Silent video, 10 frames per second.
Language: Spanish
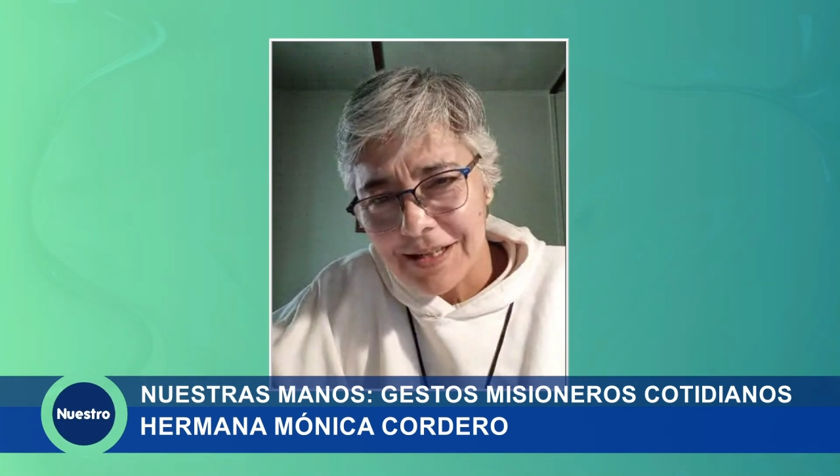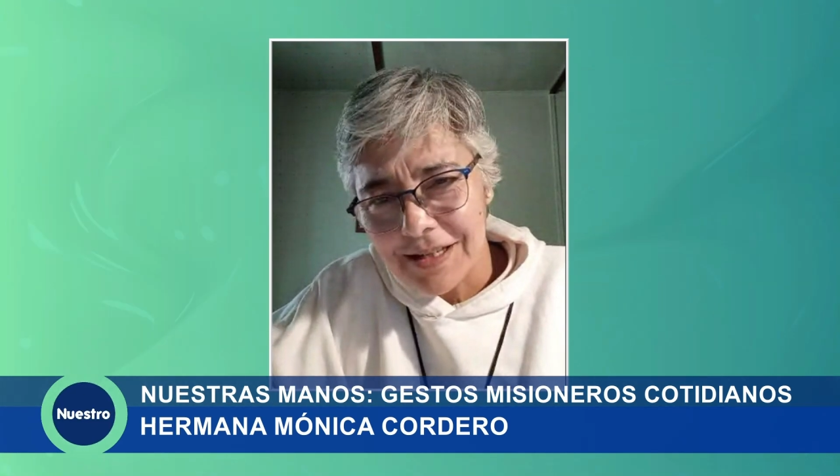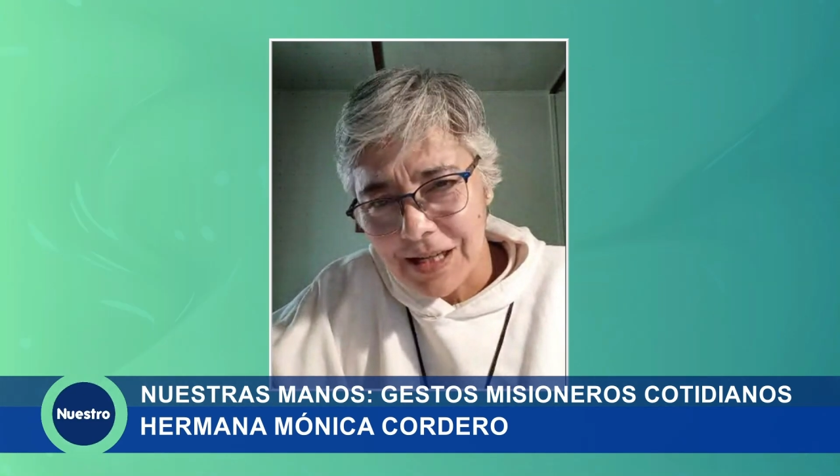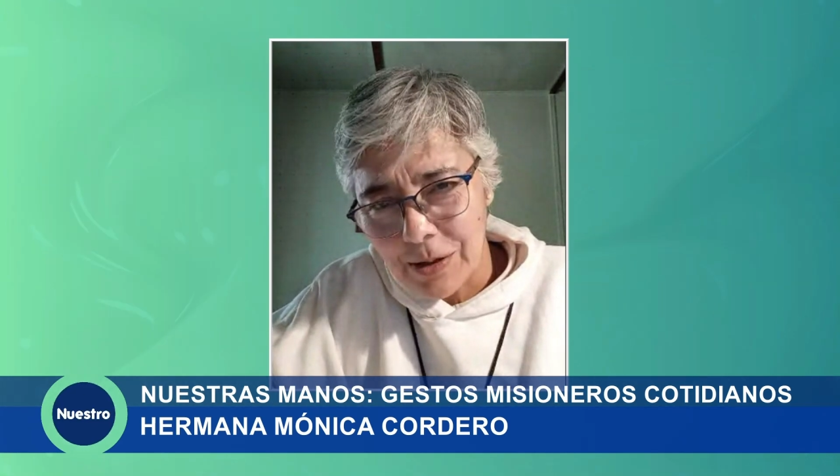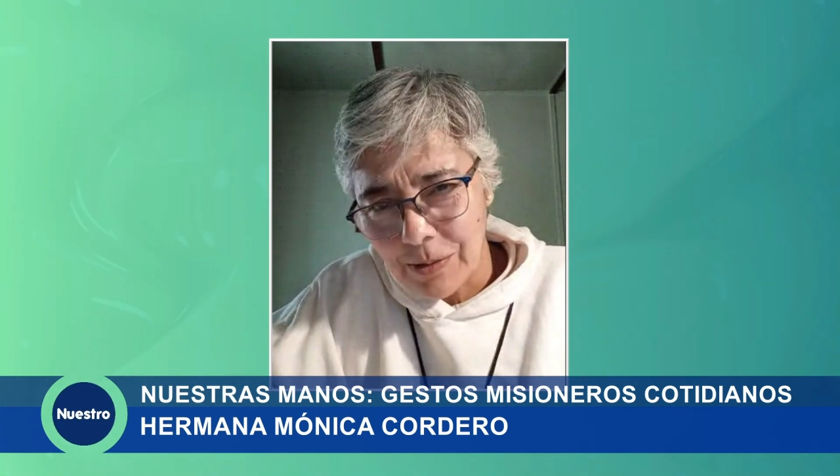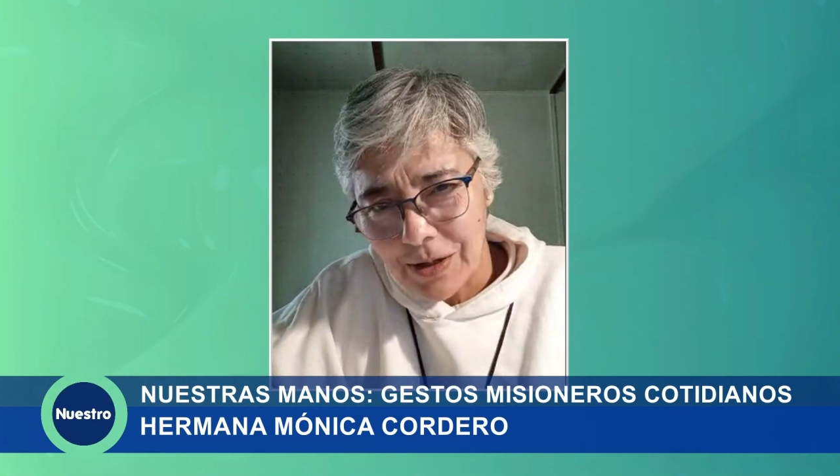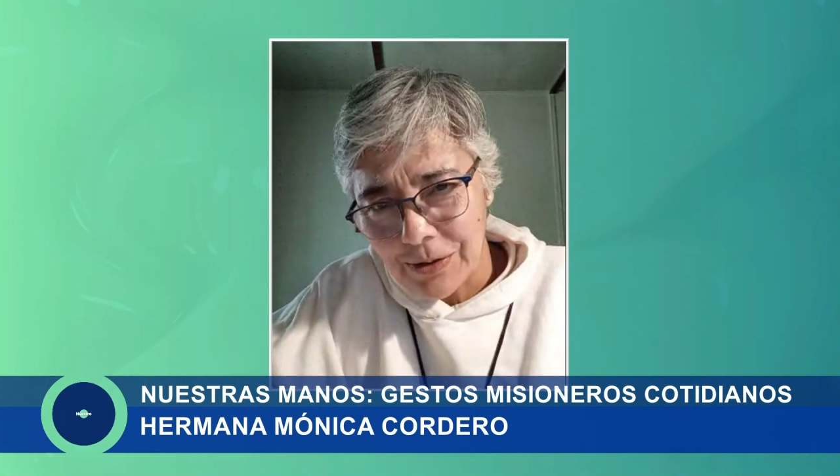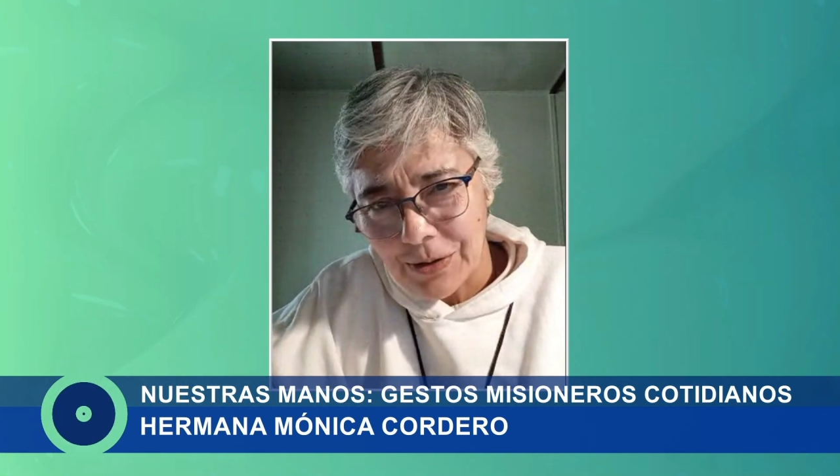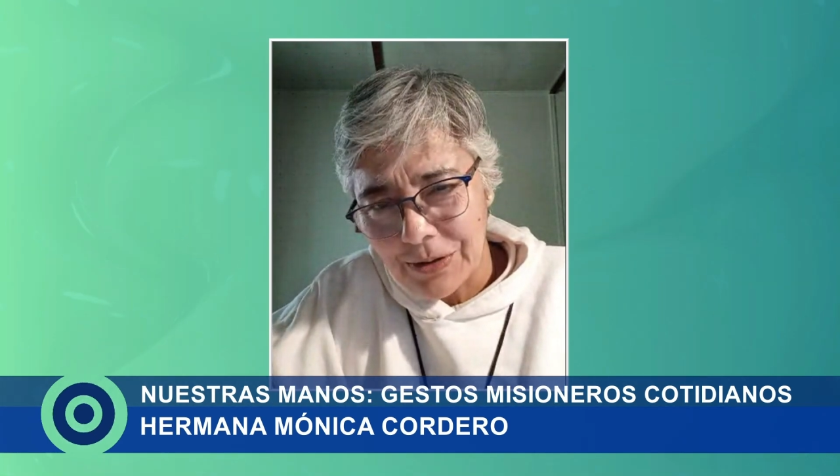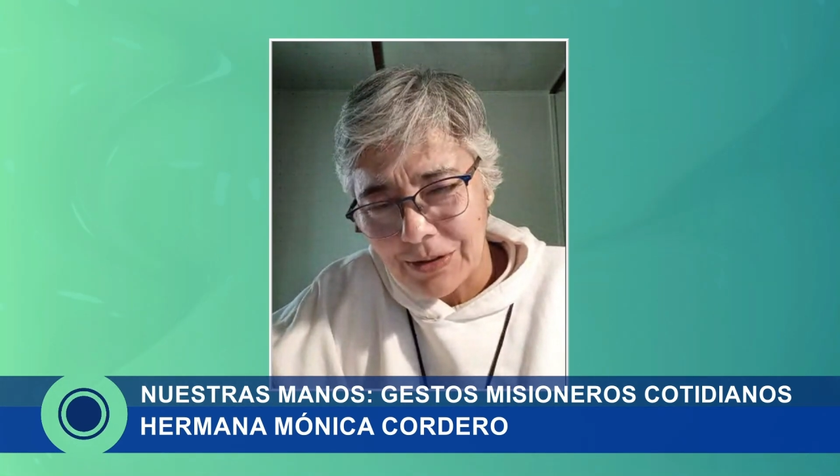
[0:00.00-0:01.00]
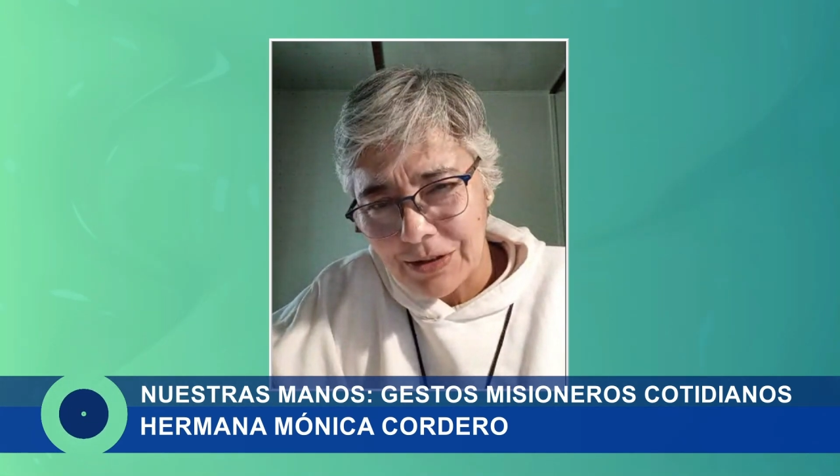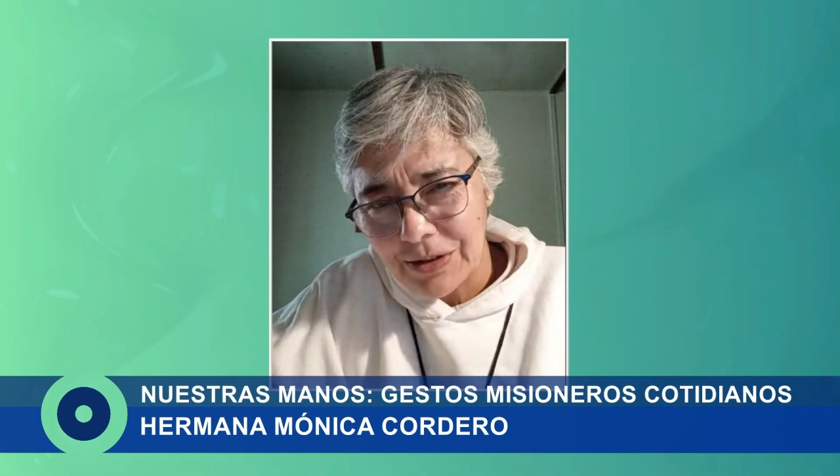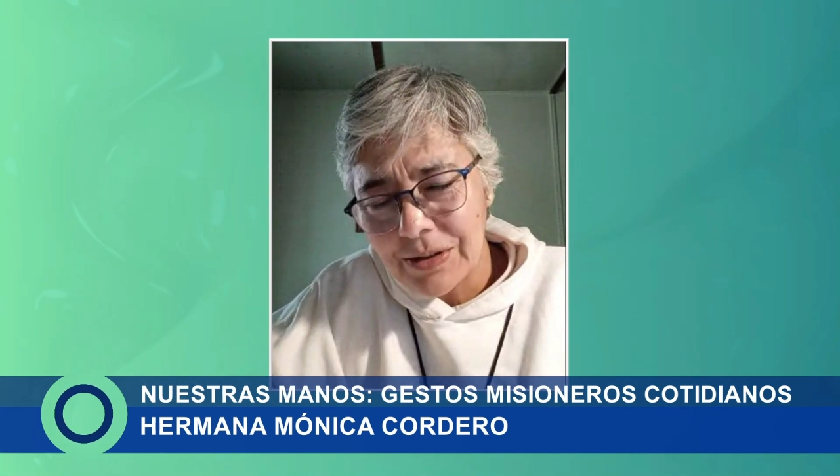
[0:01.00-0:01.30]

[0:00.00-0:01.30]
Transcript: y Salvador, ¿no?